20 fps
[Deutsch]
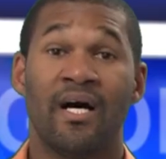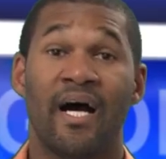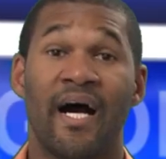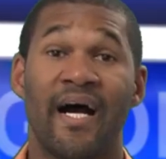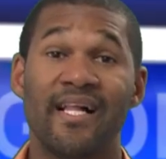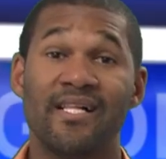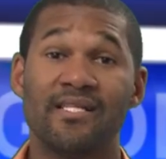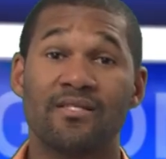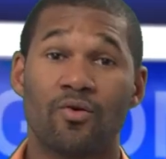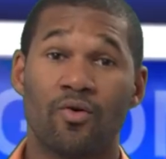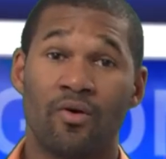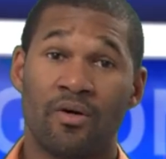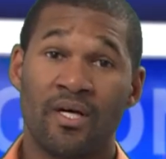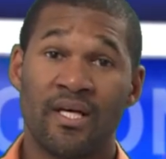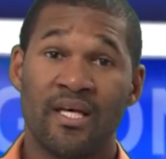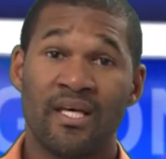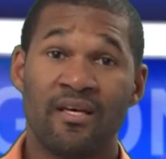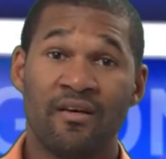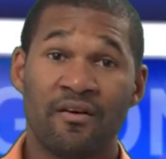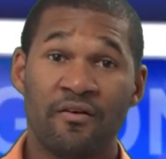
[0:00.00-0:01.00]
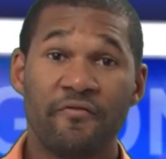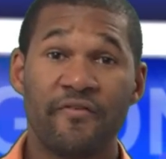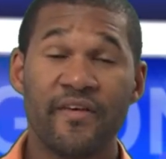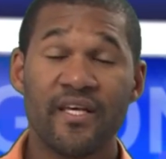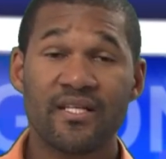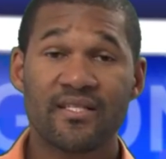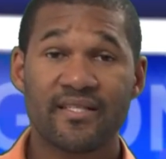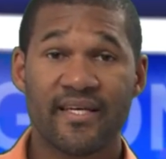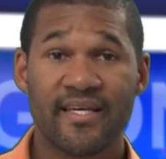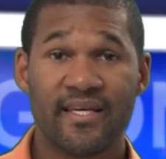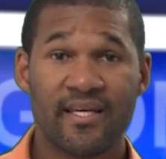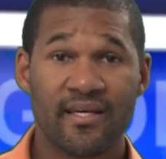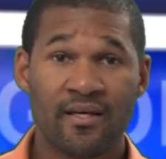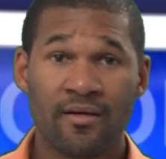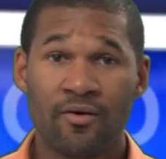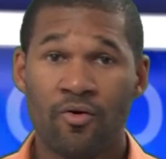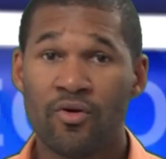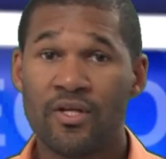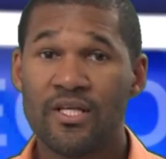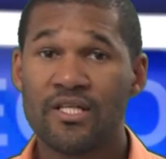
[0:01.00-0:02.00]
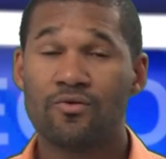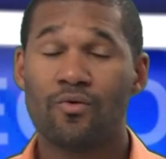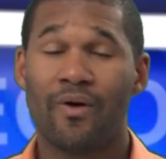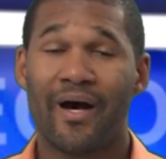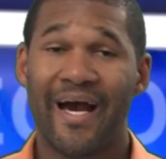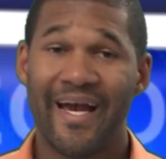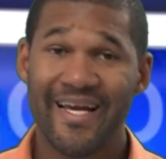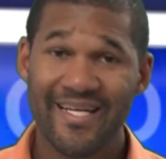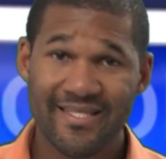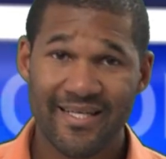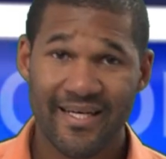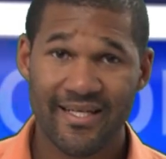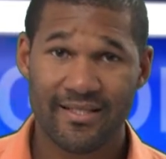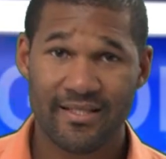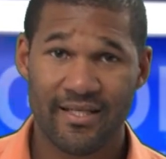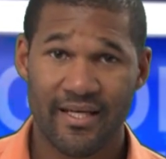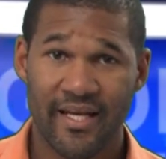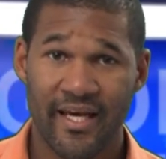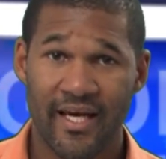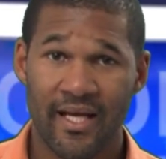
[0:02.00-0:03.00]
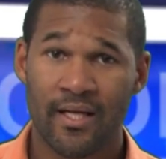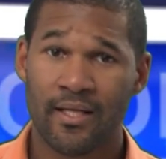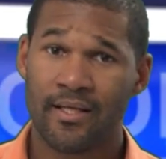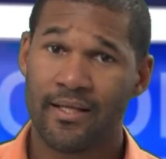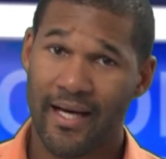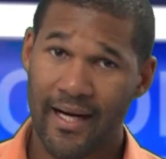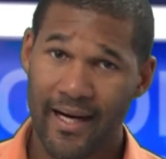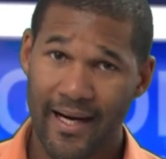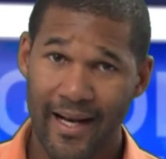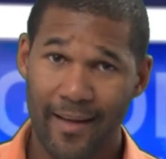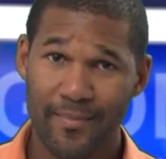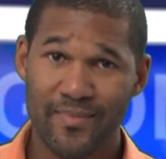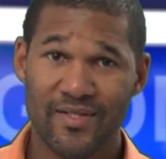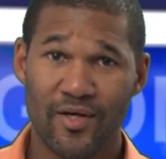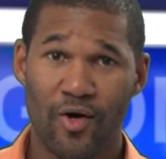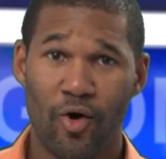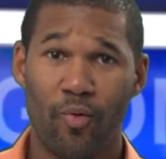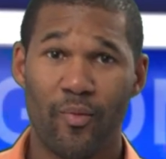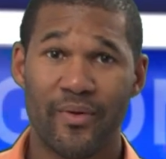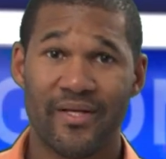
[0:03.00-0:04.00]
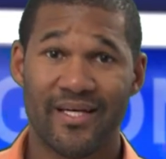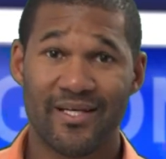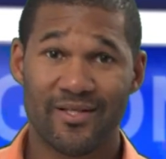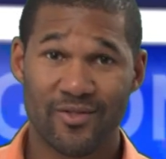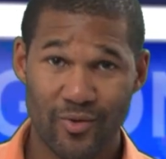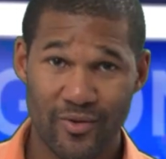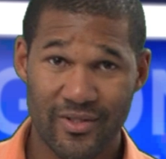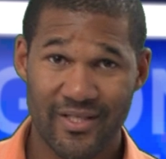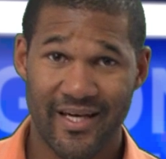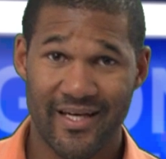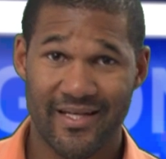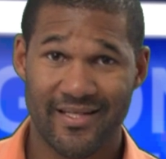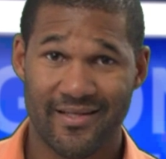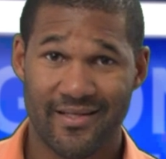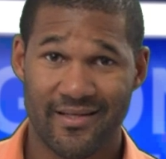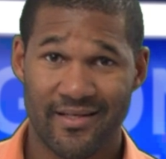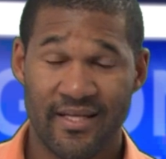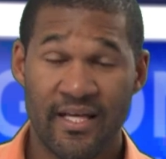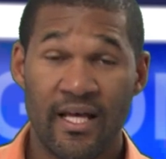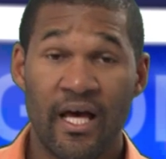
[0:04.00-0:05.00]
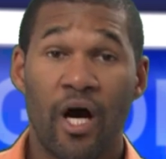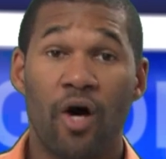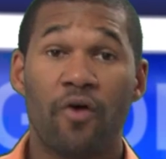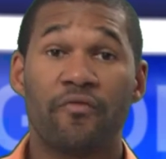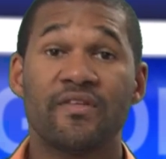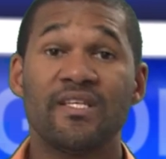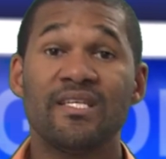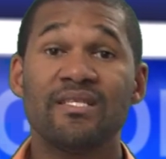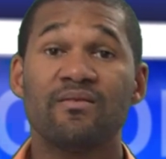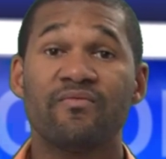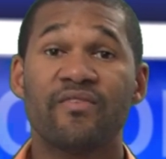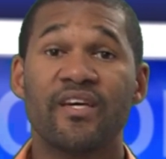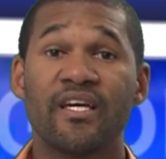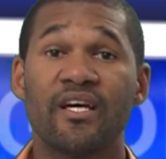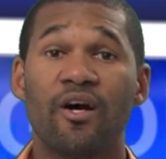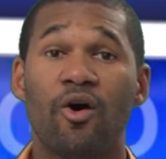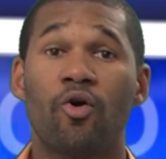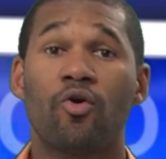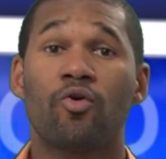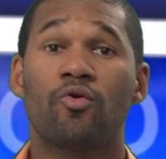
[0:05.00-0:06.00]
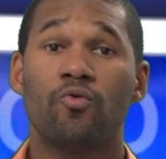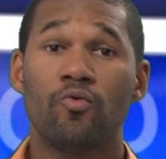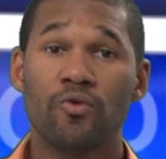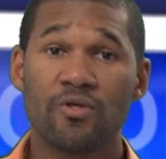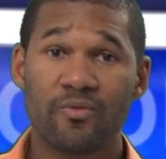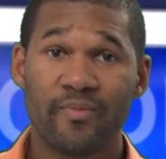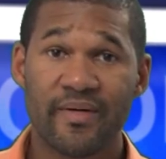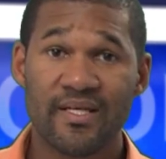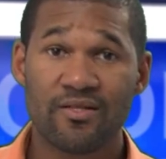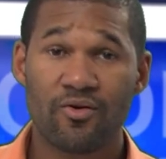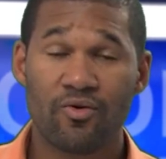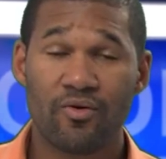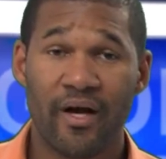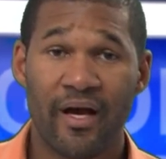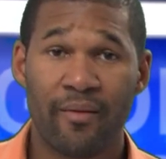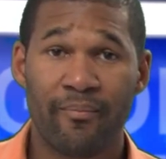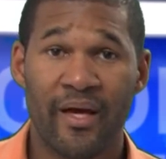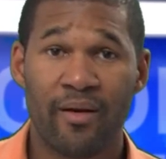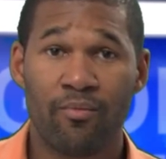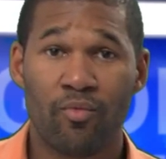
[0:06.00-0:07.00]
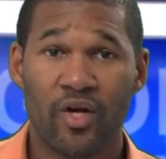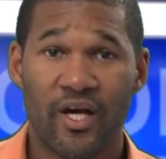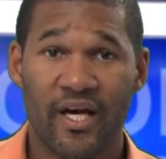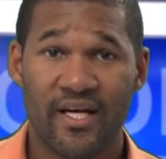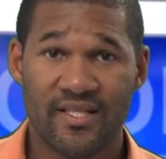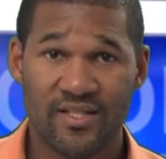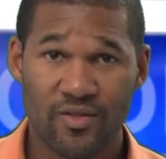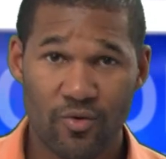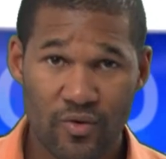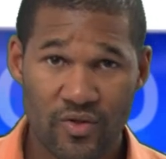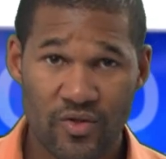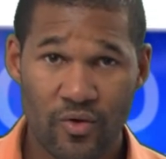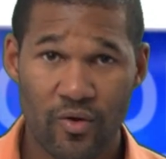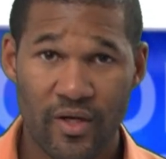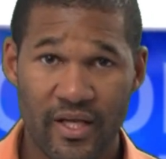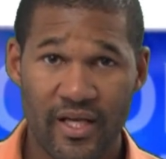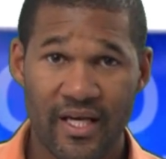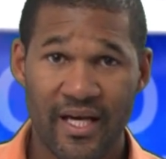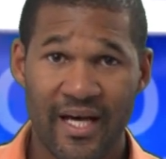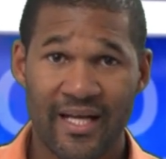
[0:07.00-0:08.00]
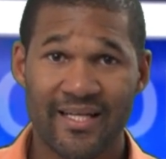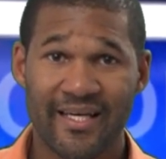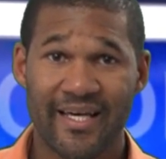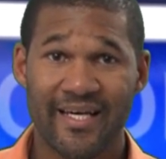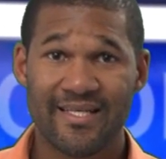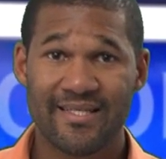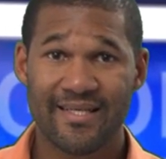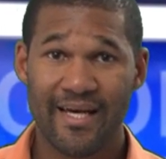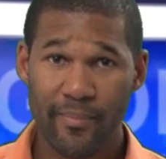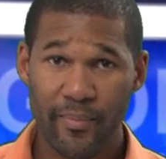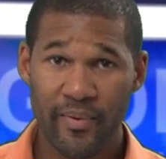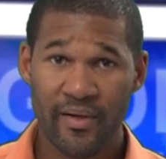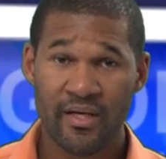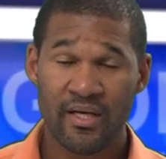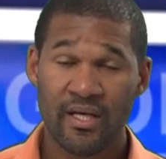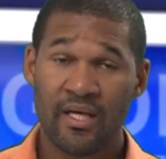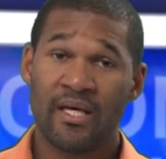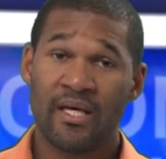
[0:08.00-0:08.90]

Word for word: Also, viel trinken und nicht nur einseitig ernähren, dann klappt es auch mit der Gesundheit. Auf diesem Wege auch gute Besserung an meinen Moderationskollegen Andreas Ab.